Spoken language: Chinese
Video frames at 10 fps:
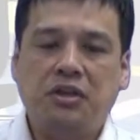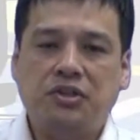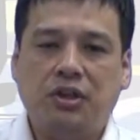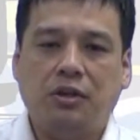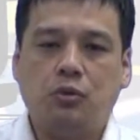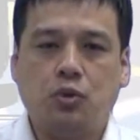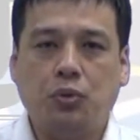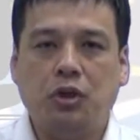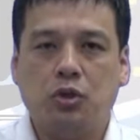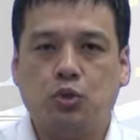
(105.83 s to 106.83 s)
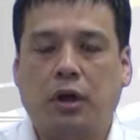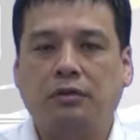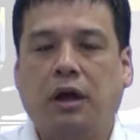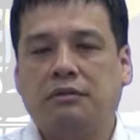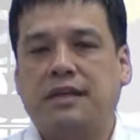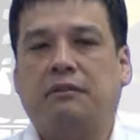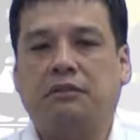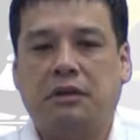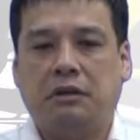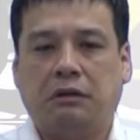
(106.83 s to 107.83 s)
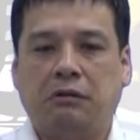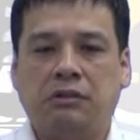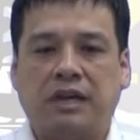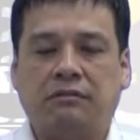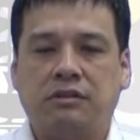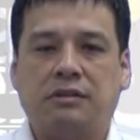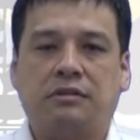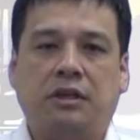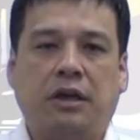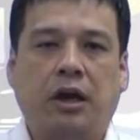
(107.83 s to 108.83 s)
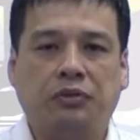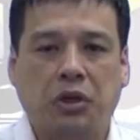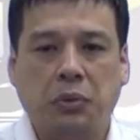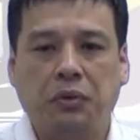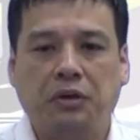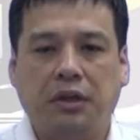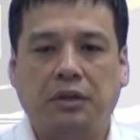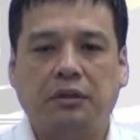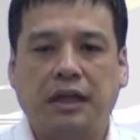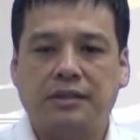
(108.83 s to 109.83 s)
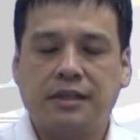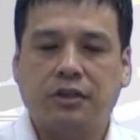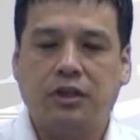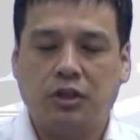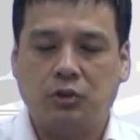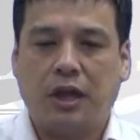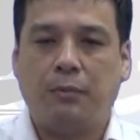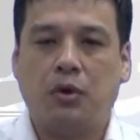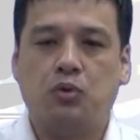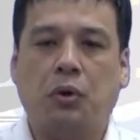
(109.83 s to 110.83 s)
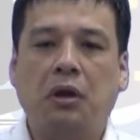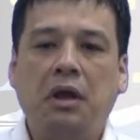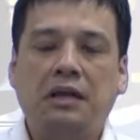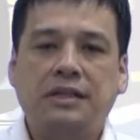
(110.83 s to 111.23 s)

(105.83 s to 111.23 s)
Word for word: 减除以酸啊这样的一个相次应该要等于零，那这个也就代表说，